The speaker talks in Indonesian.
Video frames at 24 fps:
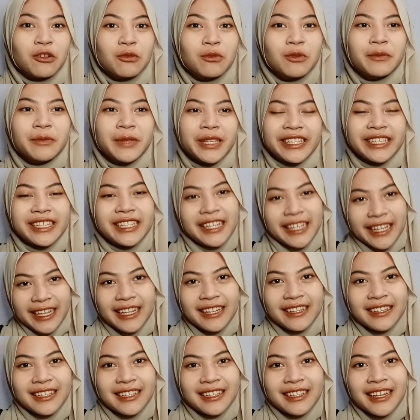
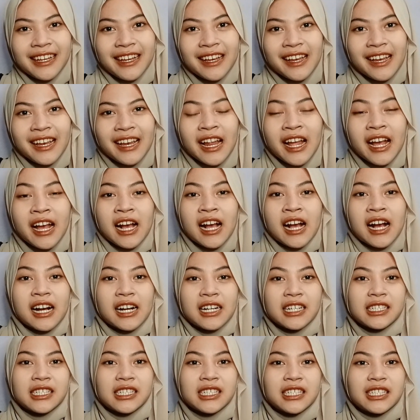bikin
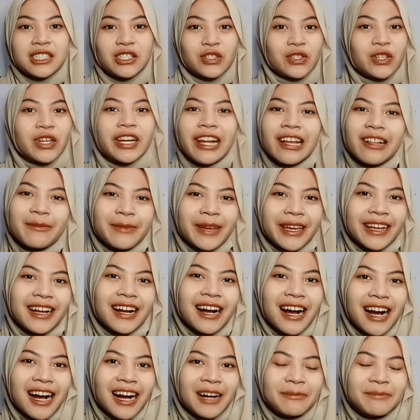uh, tutorial
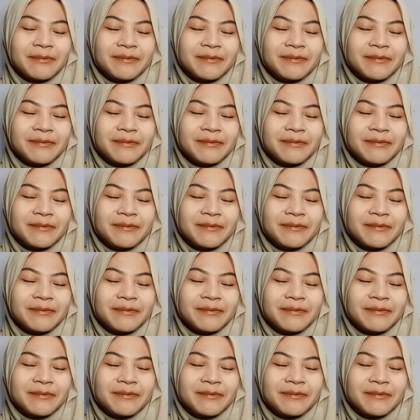makeup